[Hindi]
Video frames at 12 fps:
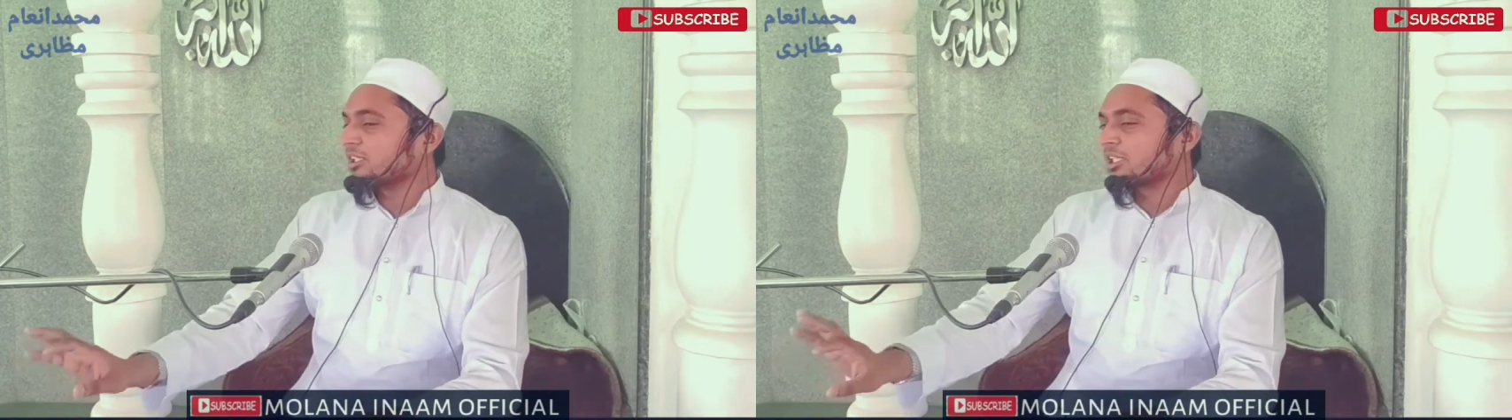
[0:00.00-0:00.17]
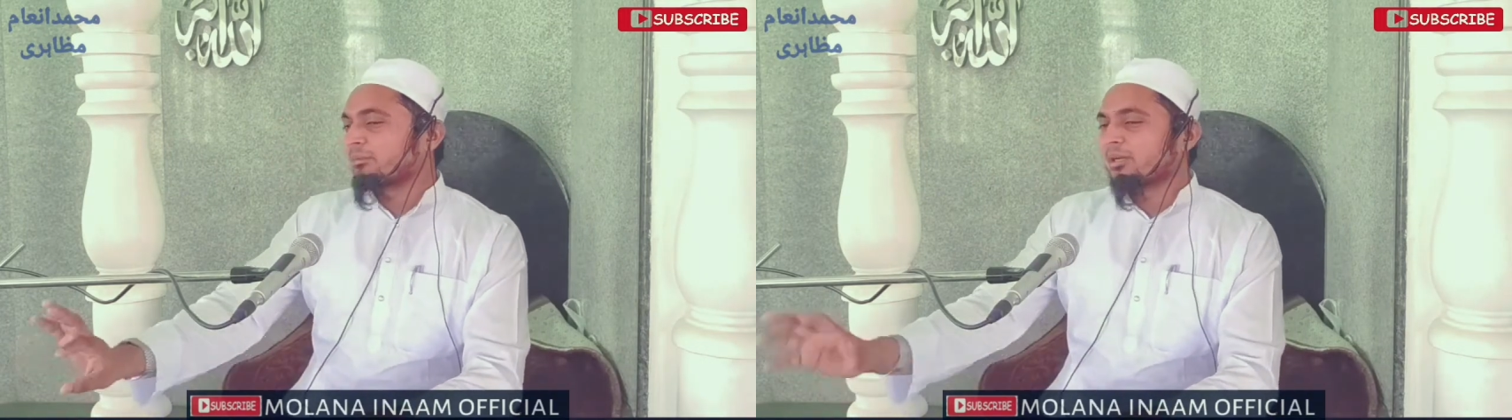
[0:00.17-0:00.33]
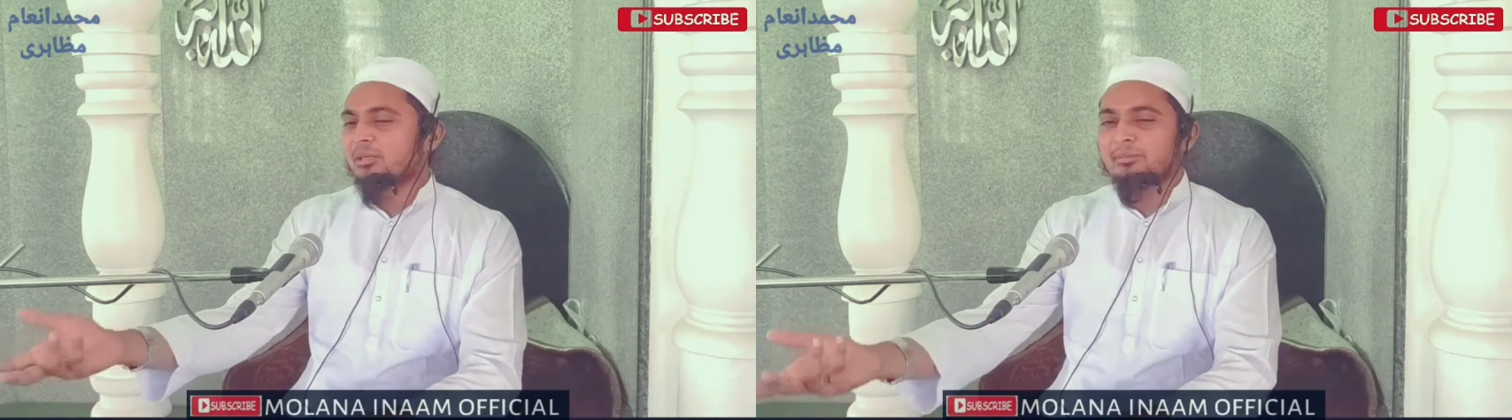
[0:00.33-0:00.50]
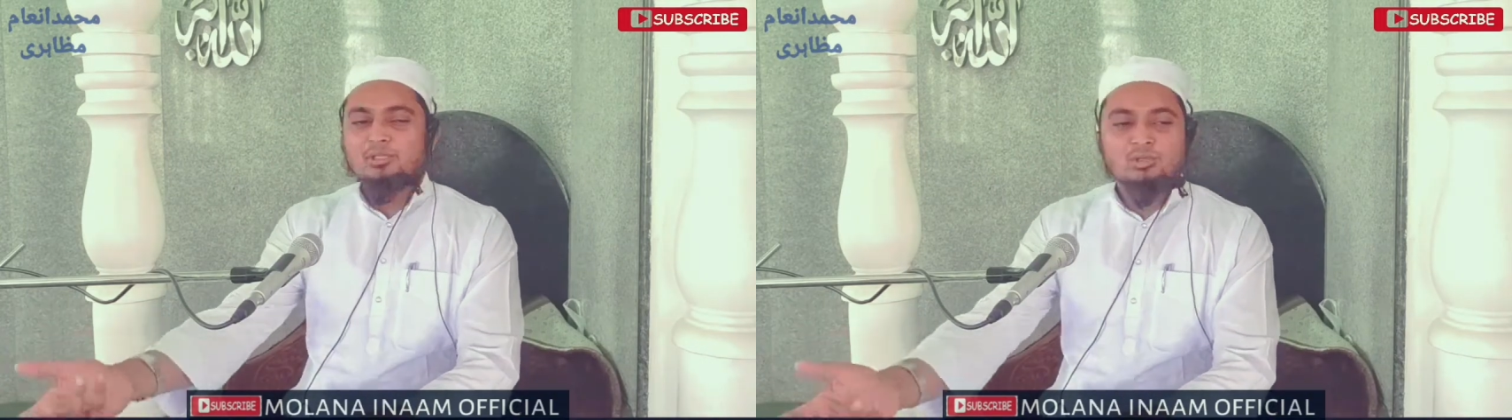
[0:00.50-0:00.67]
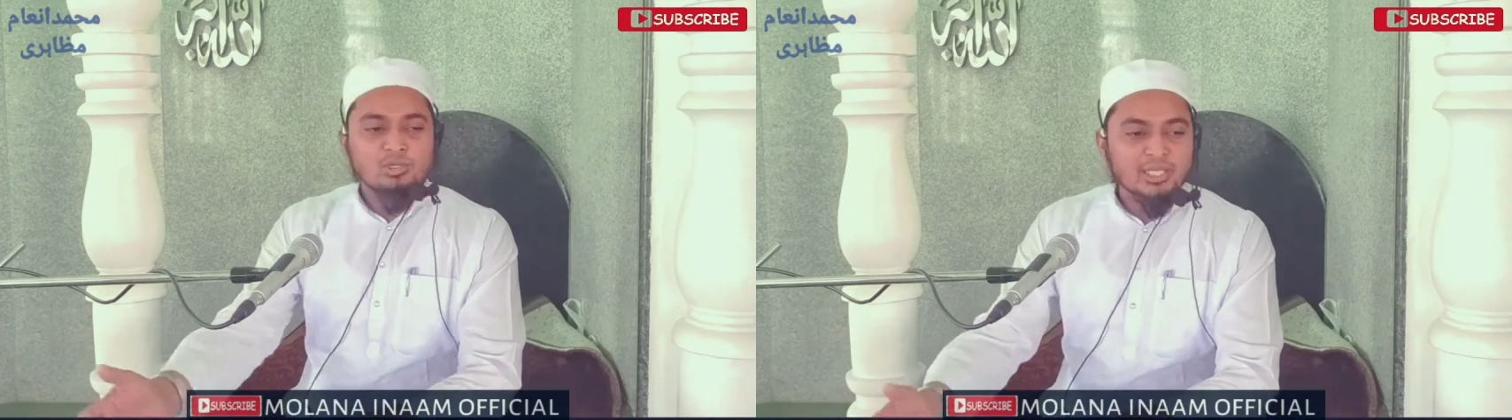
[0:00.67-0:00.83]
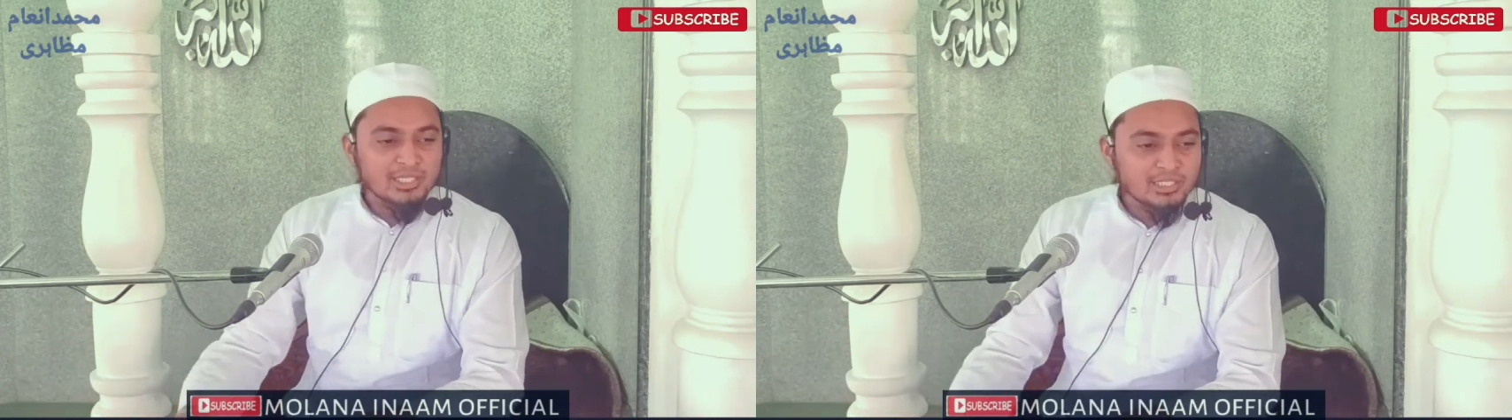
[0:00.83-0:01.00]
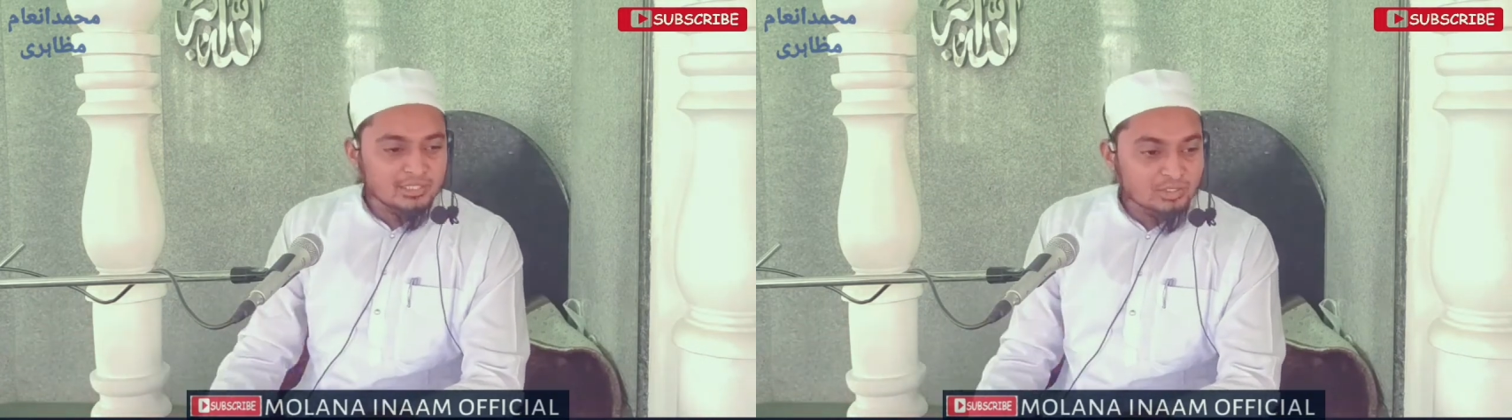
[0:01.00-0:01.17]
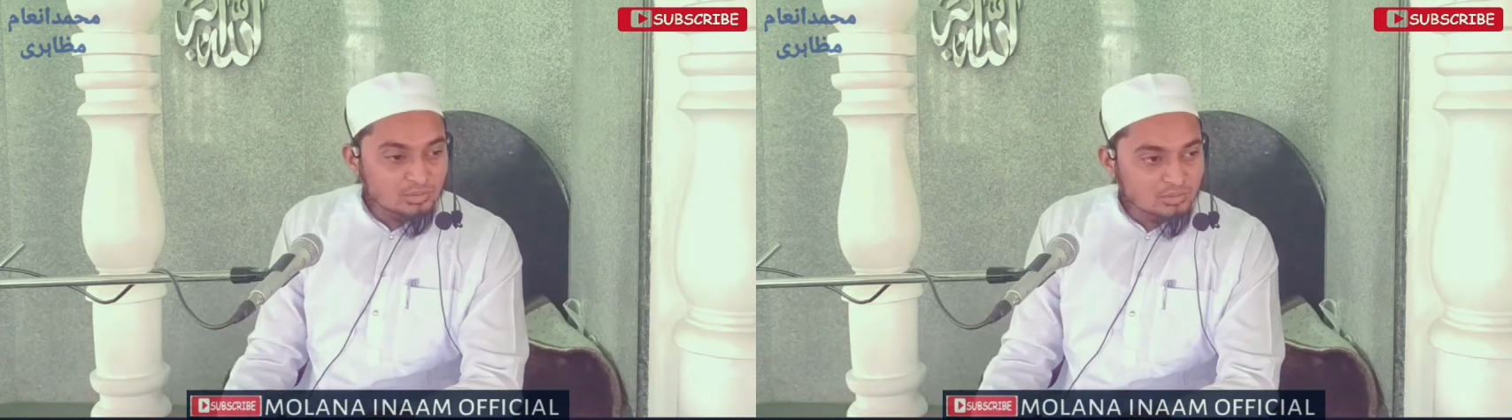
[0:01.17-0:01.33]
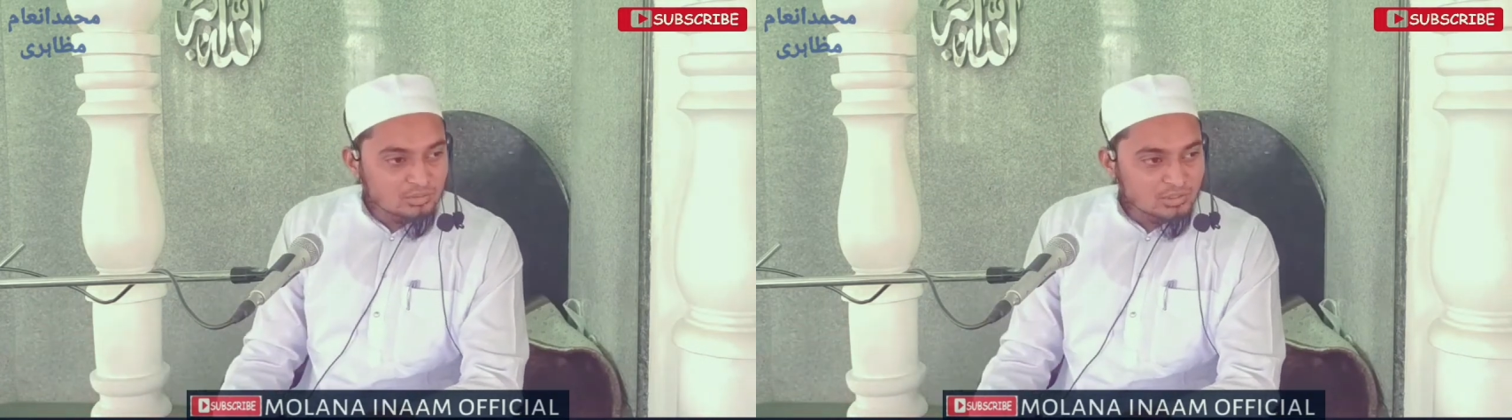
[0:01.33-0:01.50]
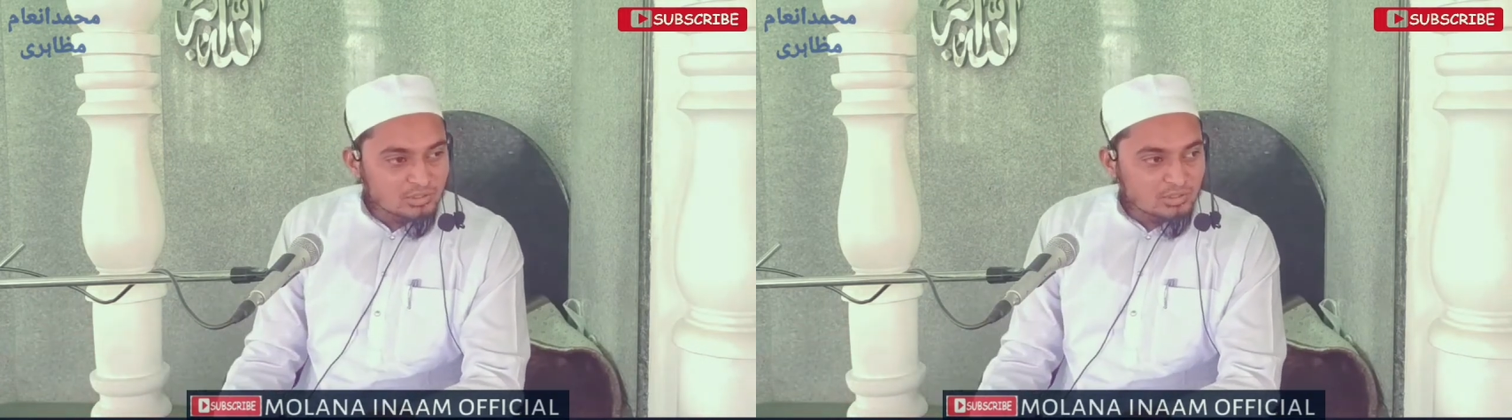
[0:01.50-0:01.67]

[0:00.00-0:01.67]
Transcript: शेख हमारा पीर कोई है ही नहीं क्यों